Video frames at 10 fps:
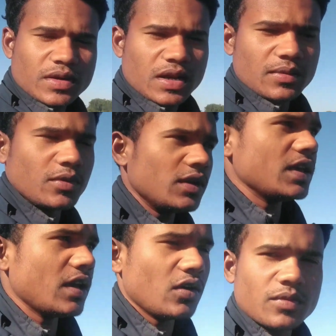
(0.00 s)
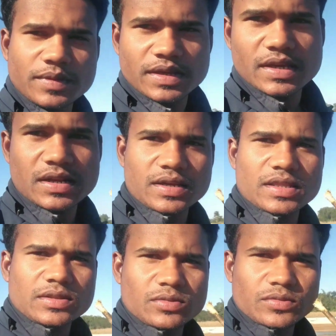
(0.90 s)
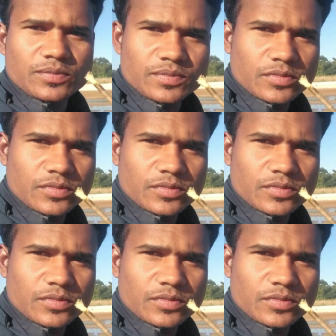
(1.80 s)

तो लाना भूल गया और मैं ये रहा है दतुन